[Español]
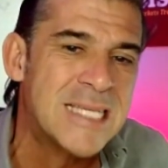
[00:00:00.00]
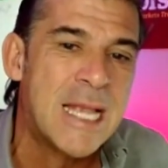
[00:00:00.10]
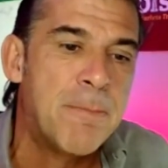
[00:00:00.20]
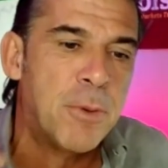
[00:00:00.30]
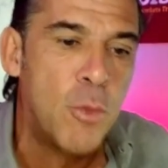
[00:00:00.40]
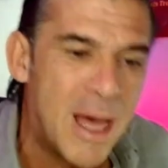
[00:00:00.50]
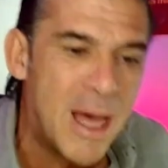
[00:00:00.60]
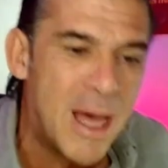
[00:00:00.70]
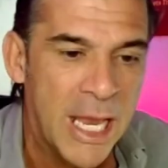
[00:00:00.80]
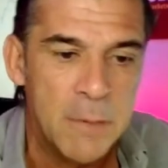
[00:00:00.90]

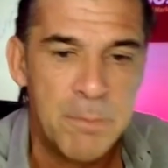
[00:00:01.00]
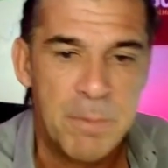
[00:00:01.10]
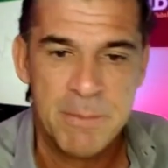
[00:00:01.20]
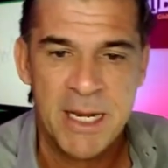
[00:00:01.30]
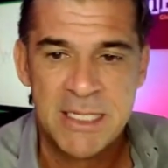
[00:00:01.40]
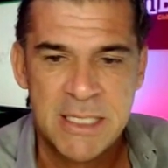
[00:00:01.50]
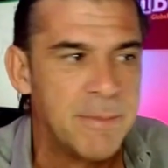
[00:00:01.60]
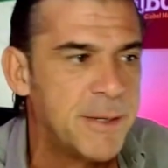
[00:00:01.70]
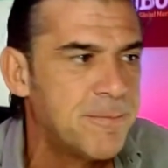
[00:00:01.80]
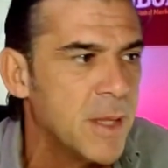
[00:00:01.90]
aprobado el primer
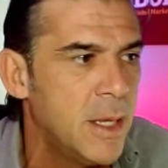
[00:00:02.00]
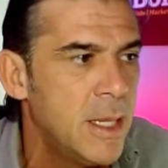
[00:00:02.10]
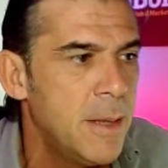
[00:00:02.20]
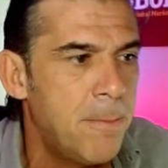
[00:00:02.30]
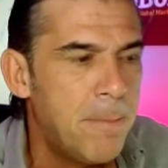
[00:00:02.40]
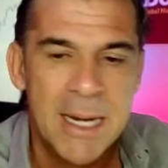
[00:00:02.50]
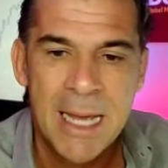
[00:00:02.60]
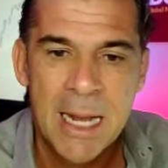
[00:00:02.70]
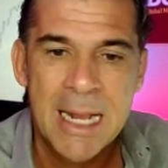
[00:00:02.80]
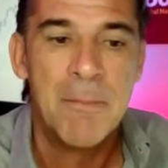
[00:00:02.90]
examen
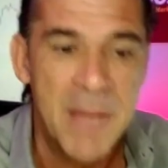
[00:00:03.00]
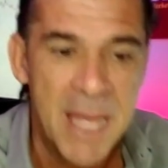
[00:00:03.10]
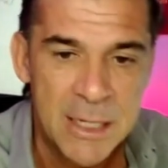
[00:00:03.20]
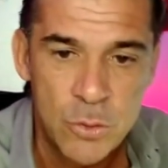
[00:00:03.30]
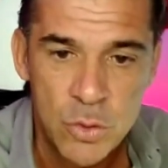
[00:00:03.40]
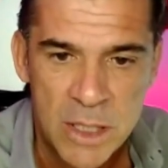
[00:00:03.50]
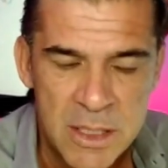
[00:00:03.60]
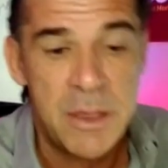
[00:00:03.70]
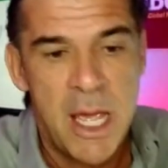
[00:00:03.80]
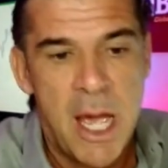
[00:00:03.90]
para cambiar tu
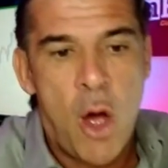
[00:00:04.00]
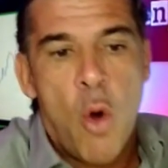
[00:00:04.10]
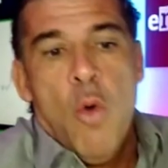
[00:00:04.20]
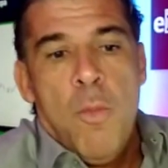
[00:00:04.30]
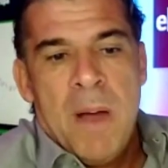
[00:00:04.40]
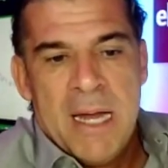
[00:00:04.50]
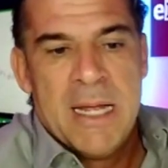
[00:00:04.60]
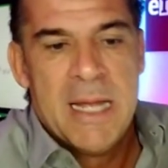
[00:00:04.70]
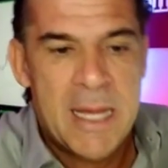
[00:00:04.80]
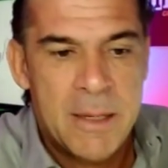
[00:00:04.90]
tendencia o
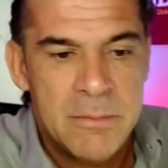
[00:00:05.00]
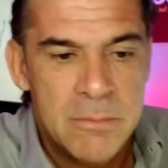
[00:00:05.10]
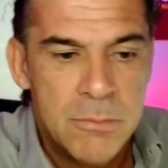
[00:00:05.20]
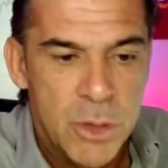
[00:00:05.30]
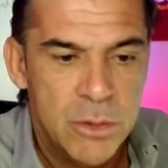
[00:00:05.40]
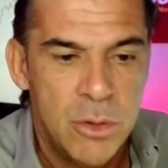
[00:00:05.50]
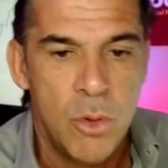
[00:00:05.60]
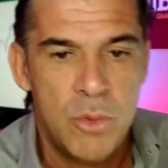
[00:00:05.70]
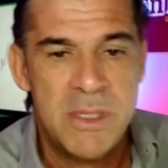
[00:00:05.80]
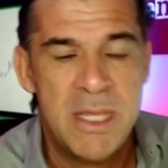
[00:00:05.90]
para, bueno,
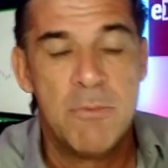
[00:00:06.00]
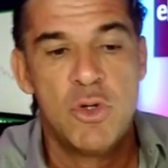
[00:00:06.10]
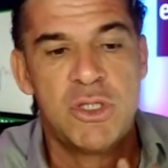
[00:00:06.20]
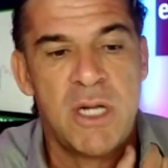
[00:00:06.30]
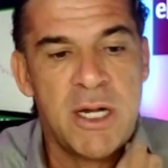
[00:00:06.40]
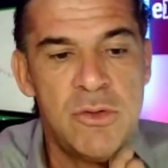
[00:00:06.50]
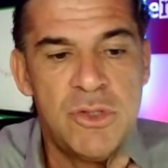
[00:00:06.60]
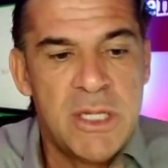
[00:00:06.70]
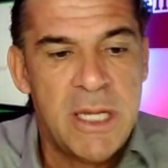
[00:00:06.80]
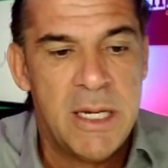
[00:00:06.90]
o
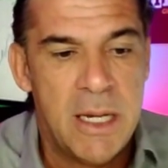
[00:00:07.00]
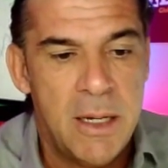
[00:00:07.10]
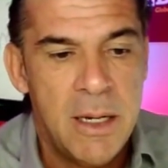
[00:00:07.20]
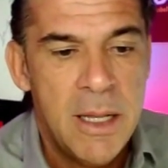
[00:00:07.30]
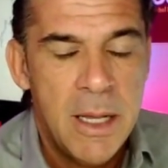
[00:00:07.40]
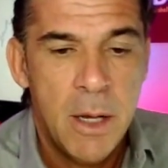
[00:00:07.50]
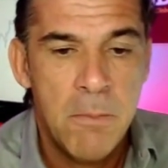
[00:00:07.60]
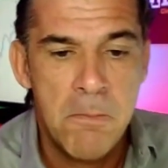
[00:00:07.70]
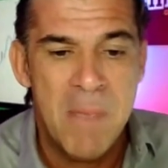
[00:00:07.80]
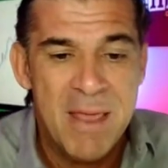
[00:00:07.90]
demostrarnos que en el
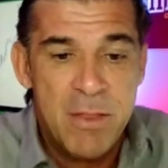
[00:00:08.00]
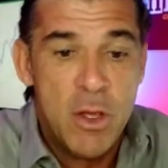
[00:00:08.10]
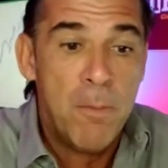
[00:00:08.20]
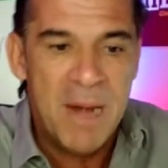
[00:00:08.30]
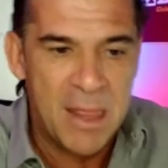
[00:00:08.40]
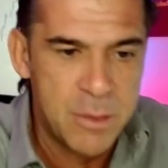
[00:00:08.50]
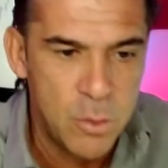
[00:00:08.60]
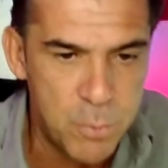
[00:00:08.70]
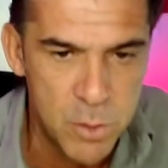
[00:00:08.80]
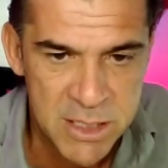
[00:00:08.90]
medio
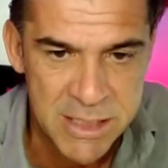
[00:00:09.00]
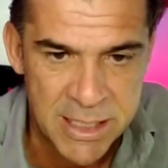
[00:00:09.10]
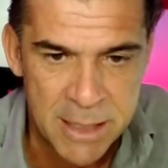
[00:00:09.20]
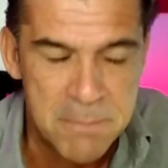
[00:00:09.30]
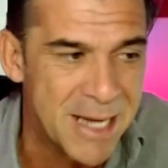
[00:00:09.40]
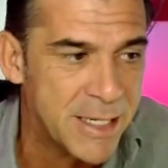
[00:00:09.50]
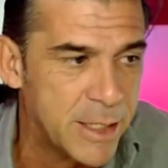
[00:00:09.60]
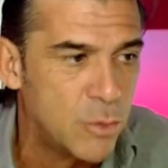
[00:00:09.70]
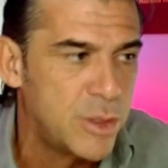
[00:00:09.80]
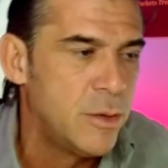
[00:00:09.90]
plazo puedes tener más
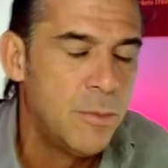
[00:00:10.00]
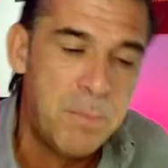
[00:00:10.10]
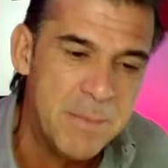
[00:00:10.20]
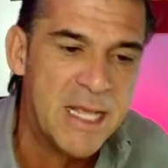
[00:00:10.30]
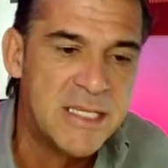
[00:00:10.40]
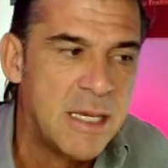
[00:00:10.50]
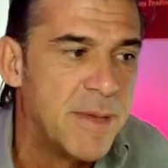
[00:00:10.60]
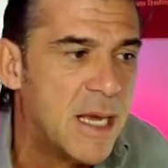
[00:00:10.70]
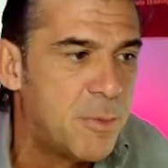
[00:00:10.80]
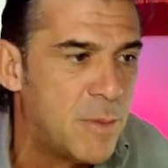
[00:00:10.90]
recorrido. Primer
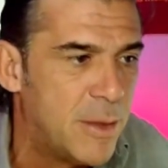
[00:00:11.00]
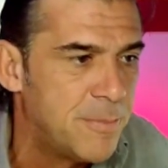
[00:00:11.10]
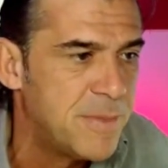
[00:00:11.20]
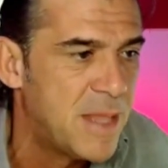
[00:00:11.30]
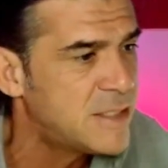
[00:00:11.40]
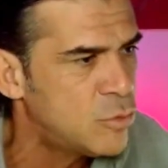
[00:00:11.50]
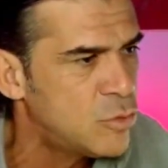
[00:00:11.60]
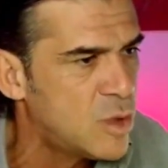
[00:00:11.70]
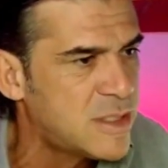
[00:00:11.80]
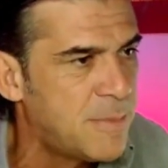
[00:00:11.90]
examen aprobado. El
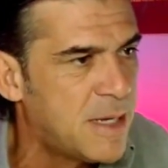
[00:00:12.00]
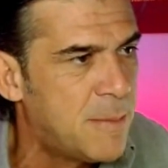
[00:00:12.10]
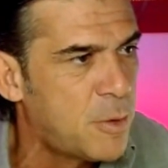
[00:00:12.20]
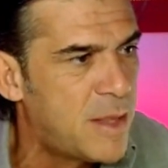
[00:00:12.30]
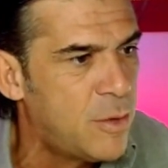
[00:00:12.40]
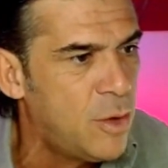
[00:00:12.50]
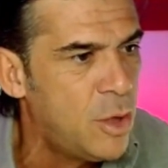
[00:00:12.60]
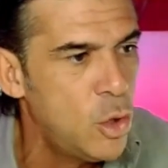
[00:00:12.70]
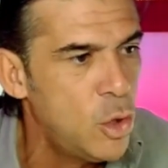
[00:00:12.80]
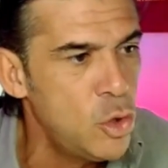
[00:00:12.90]
segundo examen aprobado
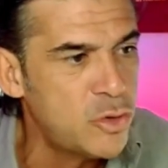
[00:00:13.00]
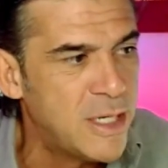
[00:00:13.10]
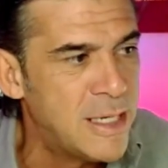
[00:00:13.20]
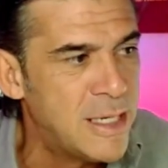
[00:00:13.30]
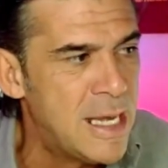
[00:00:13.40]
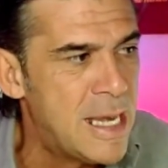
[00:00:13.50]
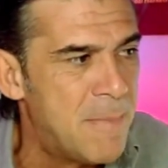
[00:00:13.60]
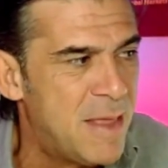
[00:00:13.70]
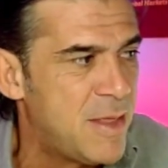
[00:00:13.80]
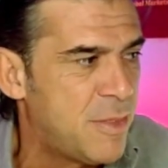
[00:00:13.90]
lo tiene en la
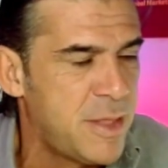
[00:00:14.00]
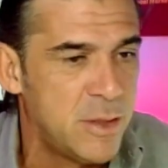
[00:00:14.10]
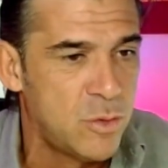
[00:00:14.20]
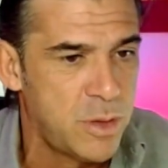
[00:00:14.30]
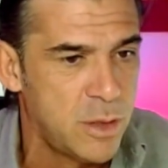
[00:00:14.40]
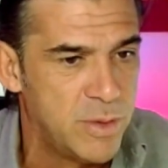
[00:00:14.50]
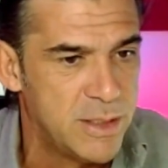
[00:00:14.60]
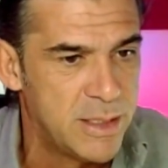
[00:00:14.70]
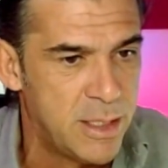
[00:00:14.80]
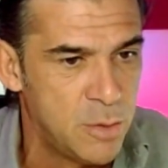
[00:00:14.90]
media
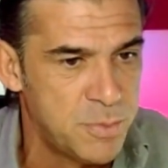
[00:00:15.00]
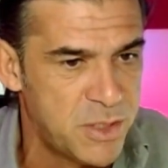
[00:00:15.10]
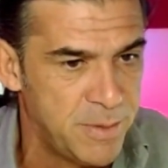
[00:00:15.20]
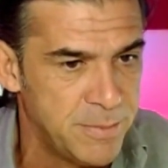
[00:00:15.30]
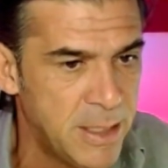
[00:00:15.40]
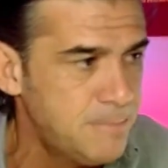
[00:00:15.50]
150. Observa